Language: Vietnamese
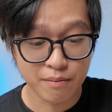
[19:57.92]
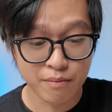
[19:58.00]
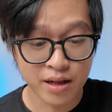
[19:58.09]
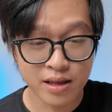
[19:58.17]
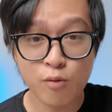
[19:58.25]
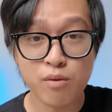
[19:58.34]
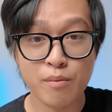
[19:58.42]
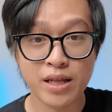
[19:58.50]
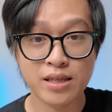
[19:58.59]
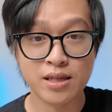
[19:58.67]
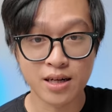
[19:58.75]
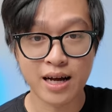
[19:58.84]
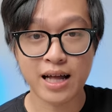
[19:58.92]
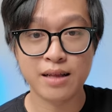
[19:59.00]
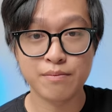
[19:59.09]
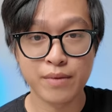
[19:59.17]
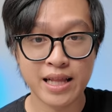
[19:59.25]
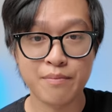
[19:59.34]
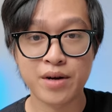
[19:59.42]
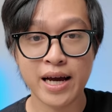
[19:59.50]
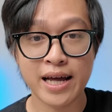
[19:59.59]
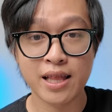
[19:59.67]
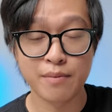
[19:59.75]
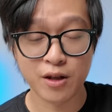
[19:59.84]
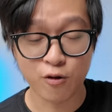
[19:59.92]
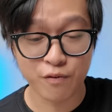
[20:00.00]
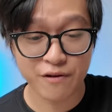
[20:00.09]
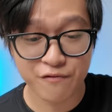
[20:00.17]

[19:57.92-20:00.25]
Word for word: mình lúc mà mình thực hành, mình làm kênh, mình cũng phải